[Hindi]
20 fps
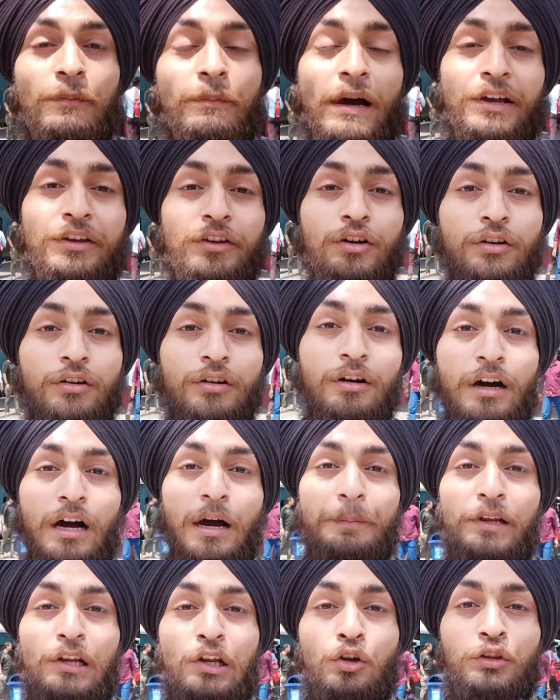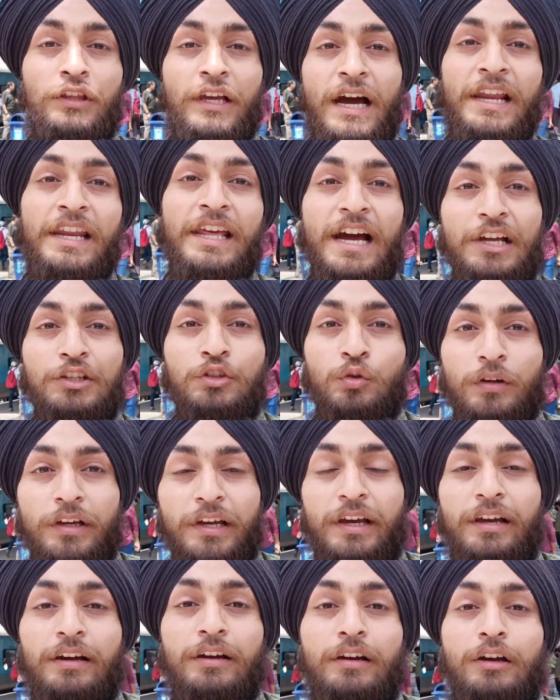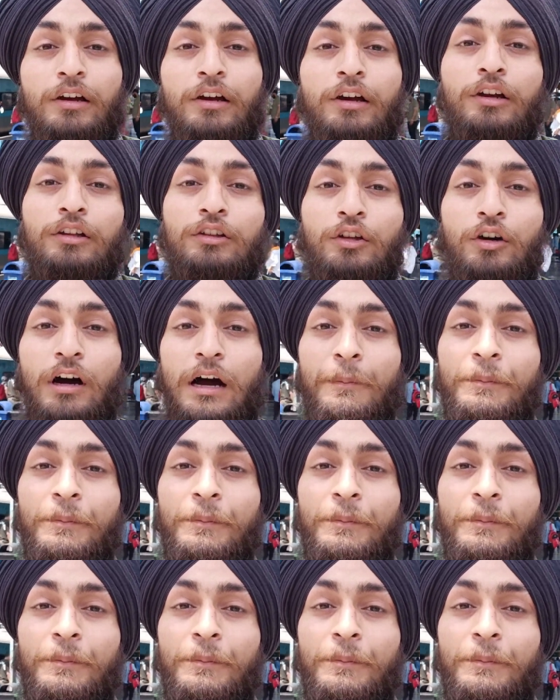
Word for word: भाइयों अभी लुधियाने आ चुके हैं तो